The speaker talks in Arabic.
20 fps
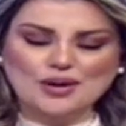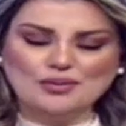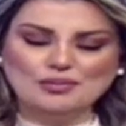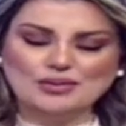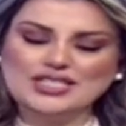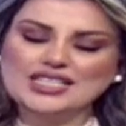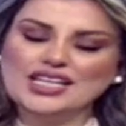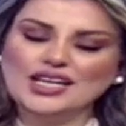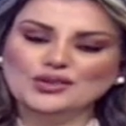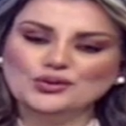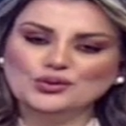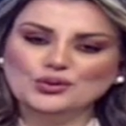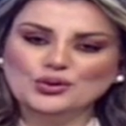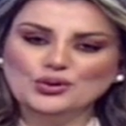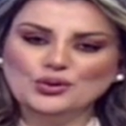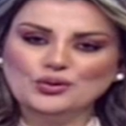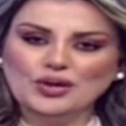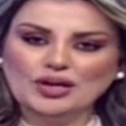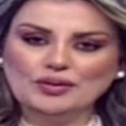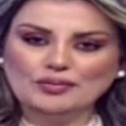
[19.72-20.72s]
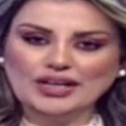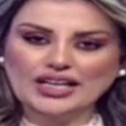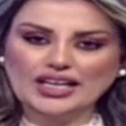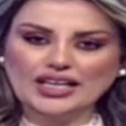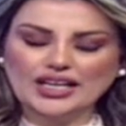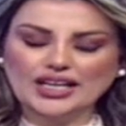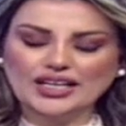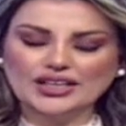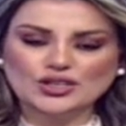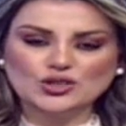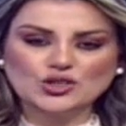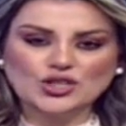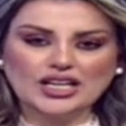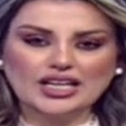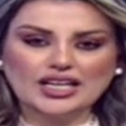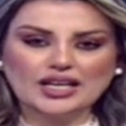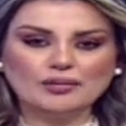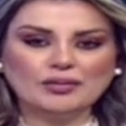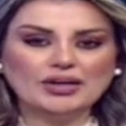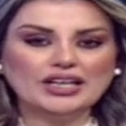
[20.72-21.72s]
مساء النور والبركة النشرة
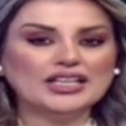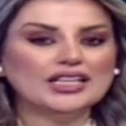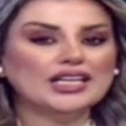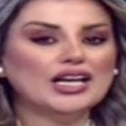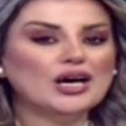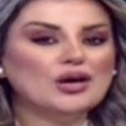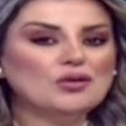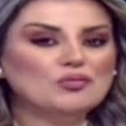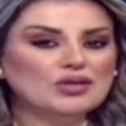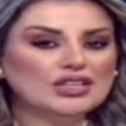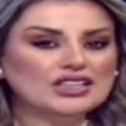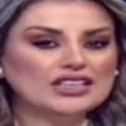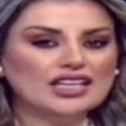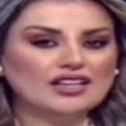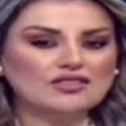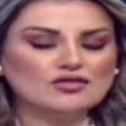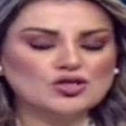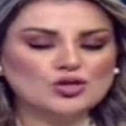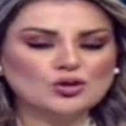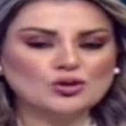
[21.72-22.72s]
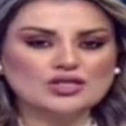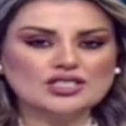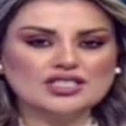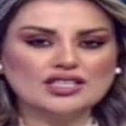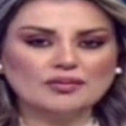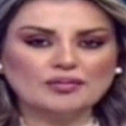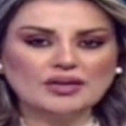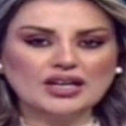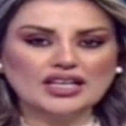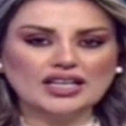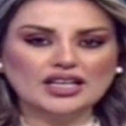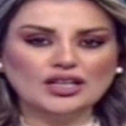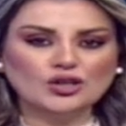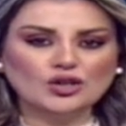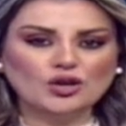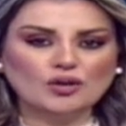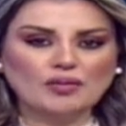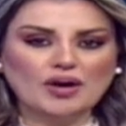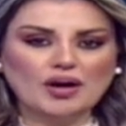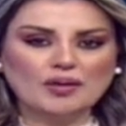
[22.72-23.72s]
الإخبارية من تلفزيون سما
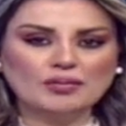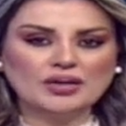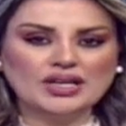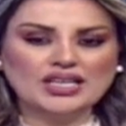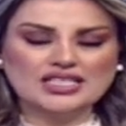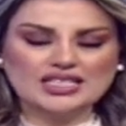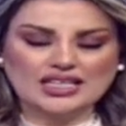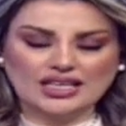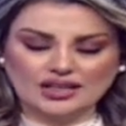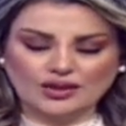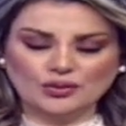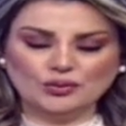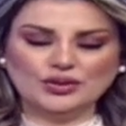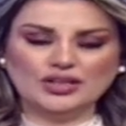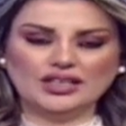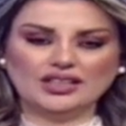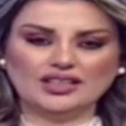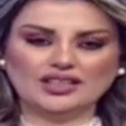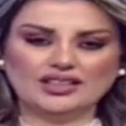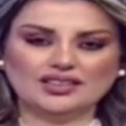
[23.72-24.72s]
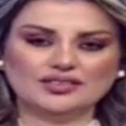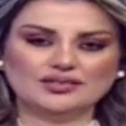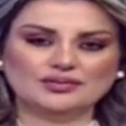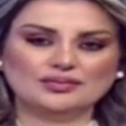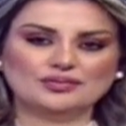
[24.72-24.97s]
إليكم أبرز عناوينها